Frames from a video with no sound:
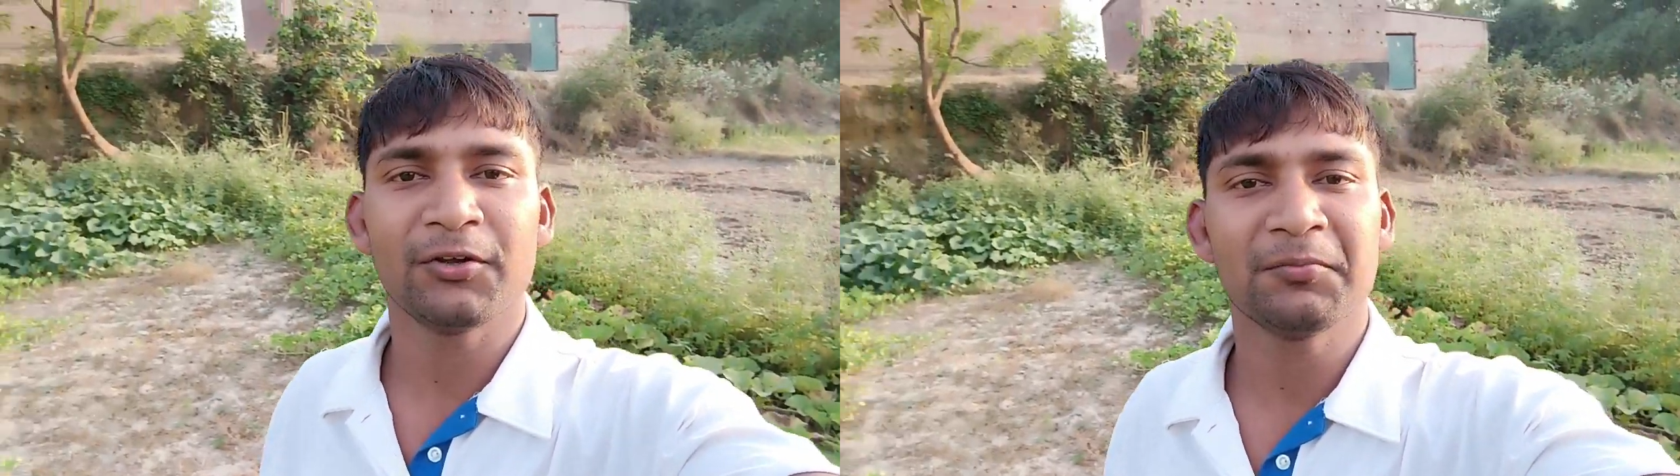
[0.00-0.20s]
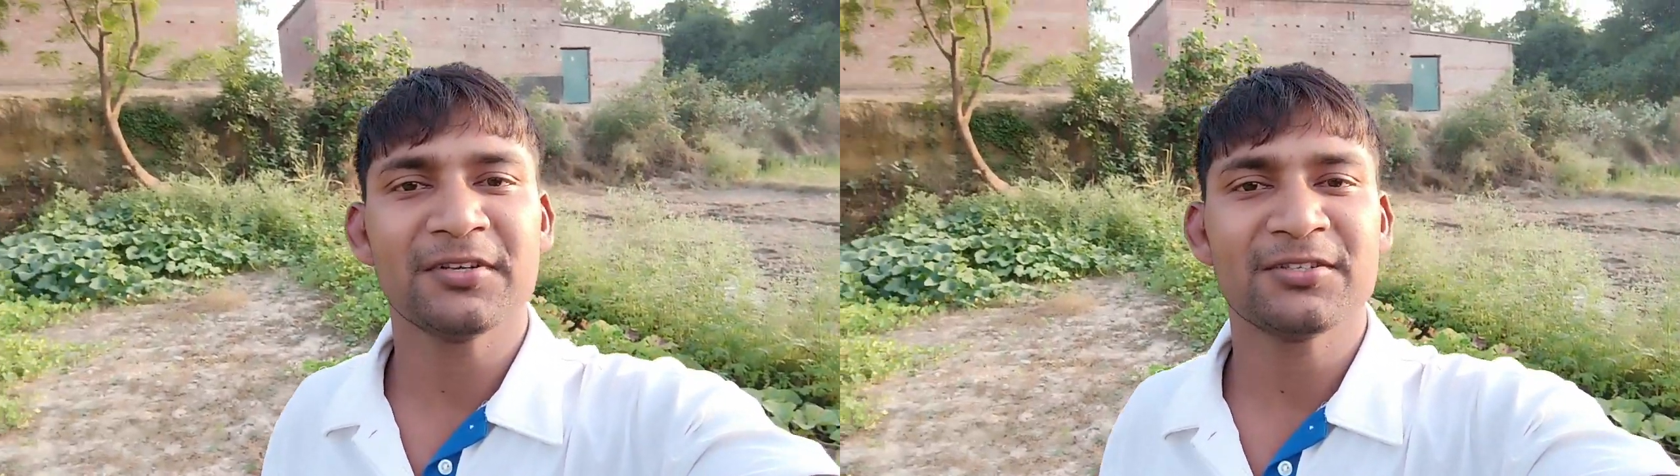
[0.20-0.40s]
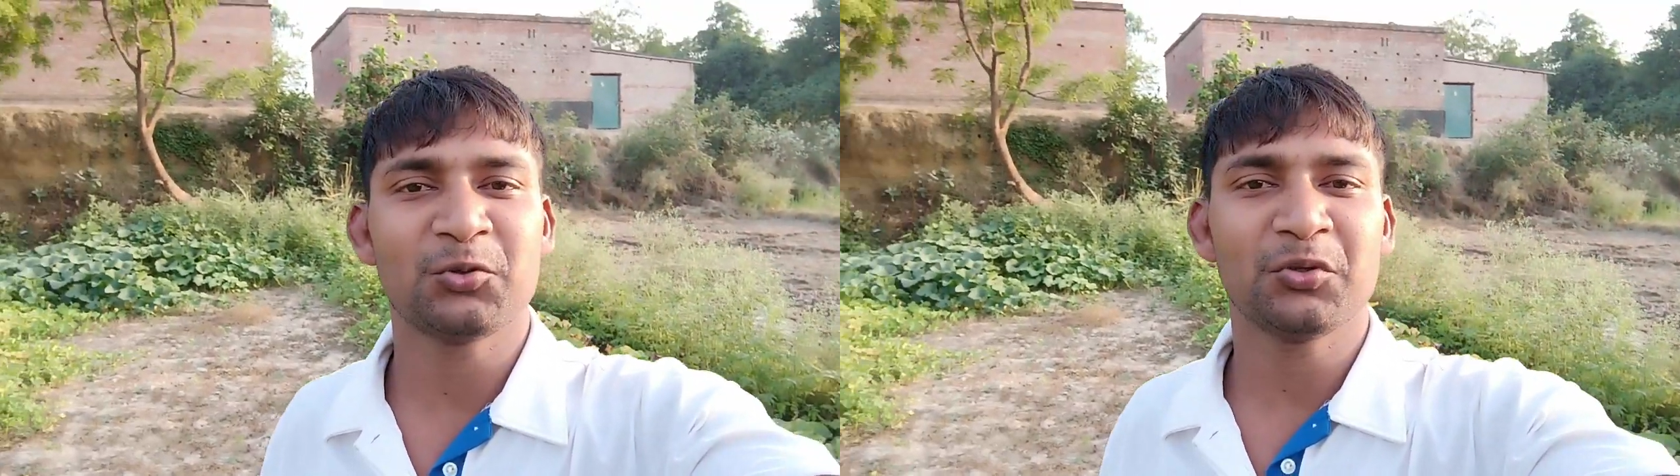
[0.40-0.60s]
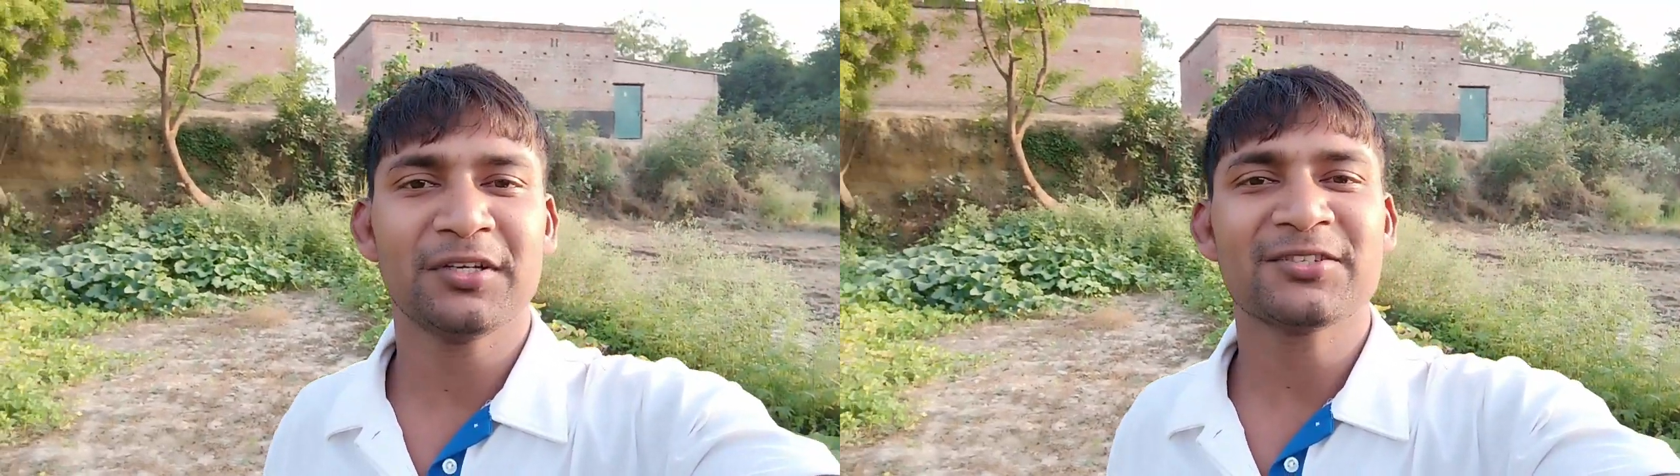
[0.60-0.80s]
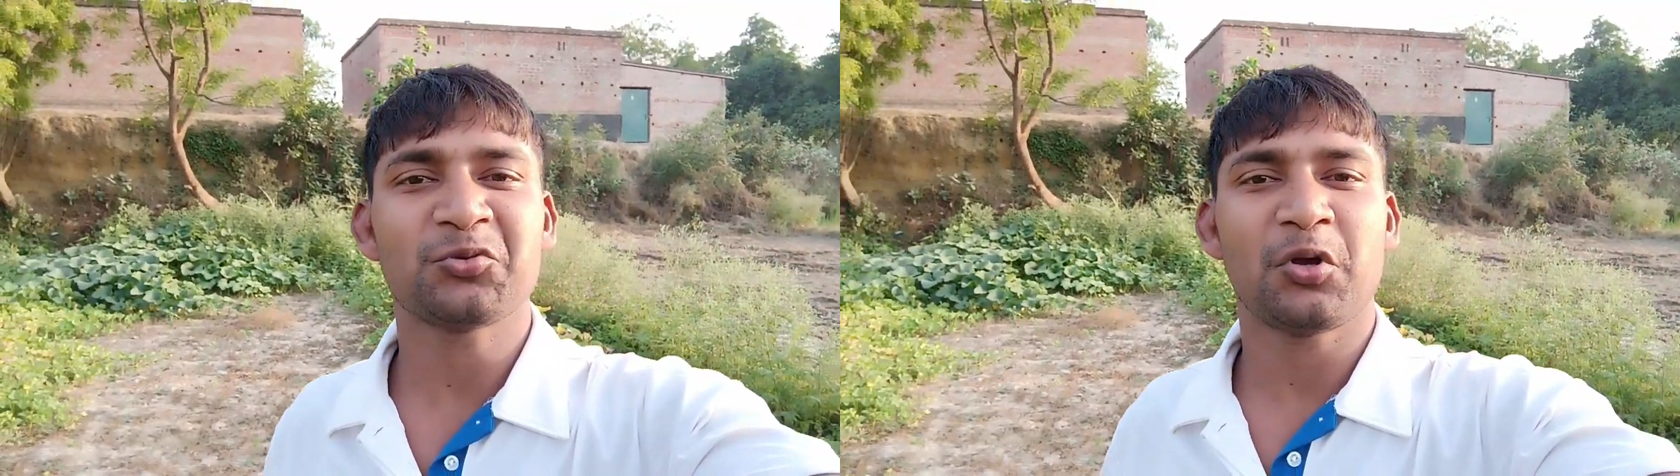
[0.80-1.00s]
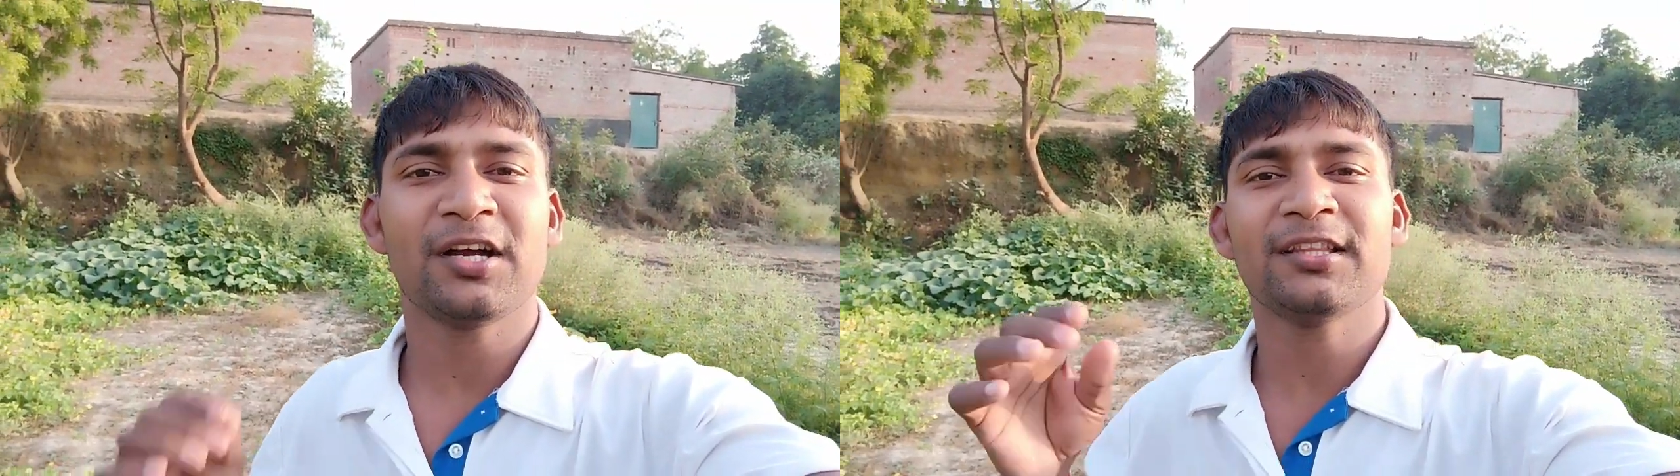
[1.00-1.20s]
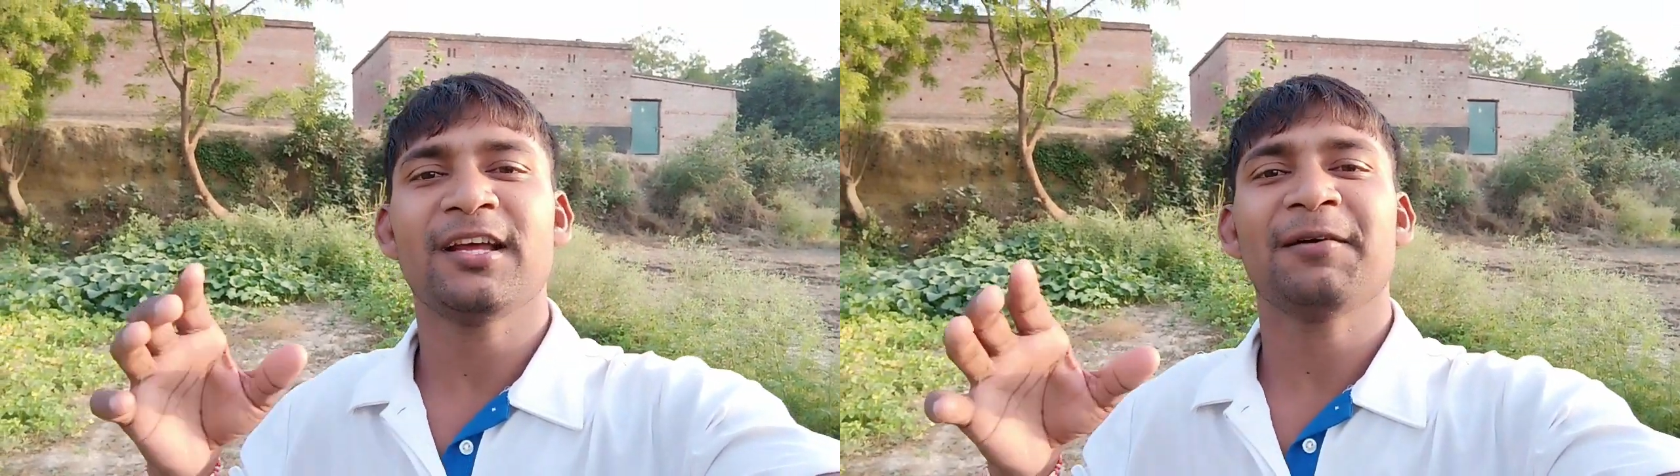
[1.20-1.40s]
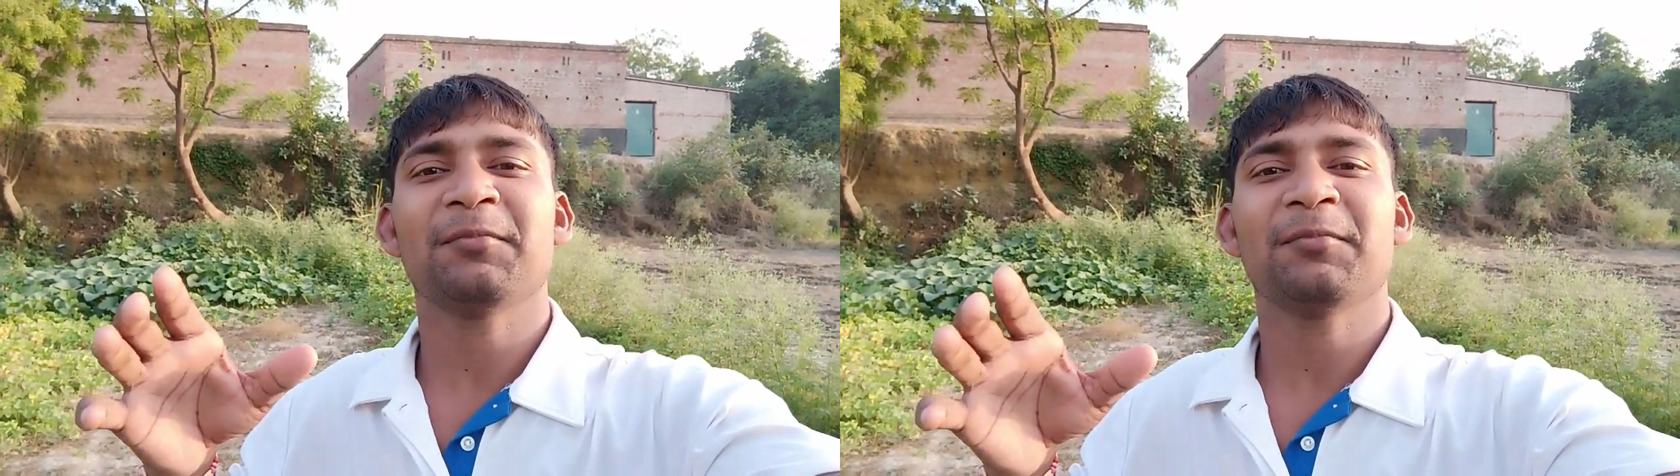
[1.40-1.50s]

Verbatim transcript: और मस्त होंगे स्वागत है